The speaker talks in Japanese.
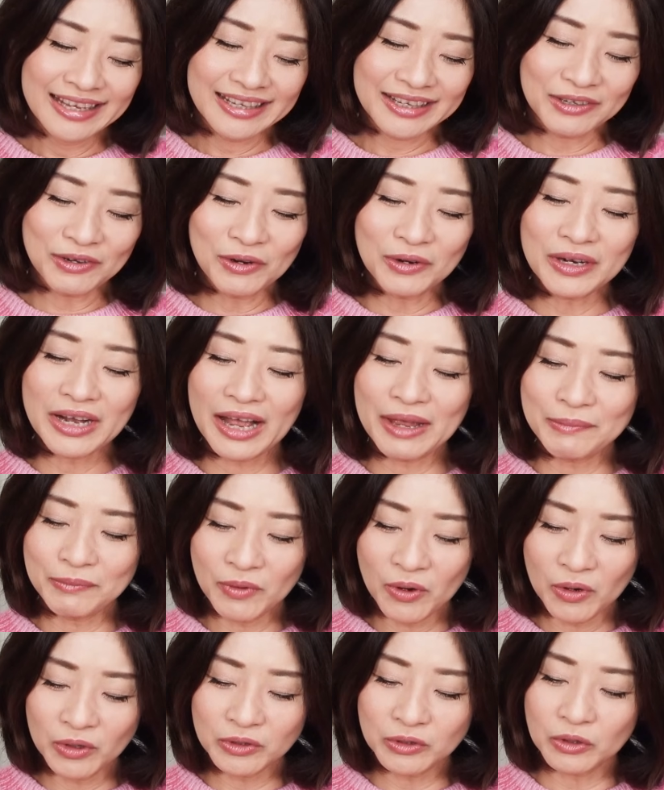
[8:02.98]
で今回も
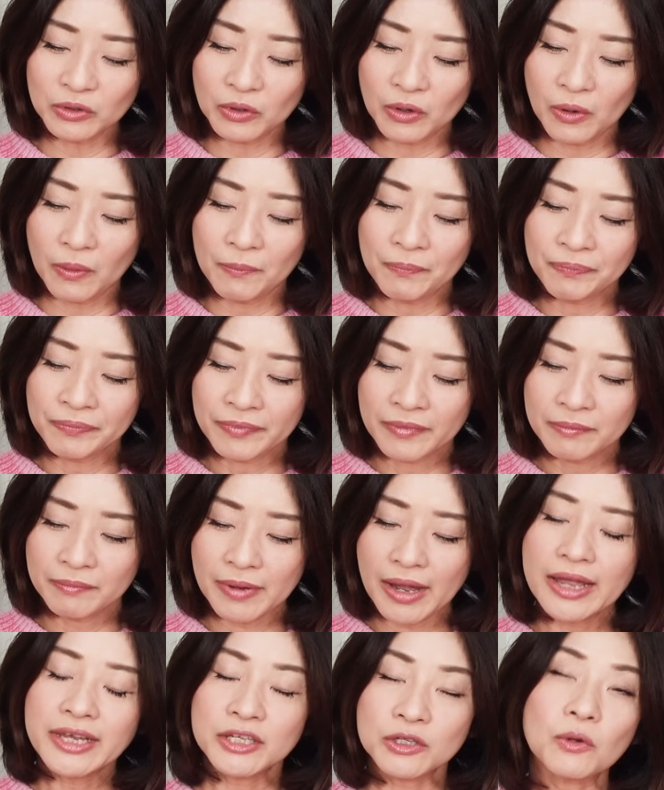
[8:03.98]
その、
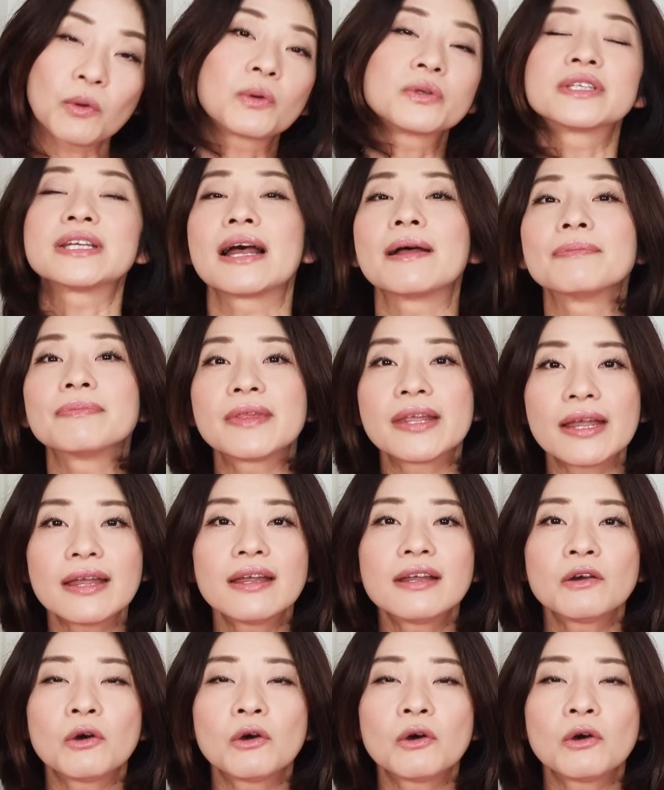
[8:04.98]
まあ、ひとこちゃんね、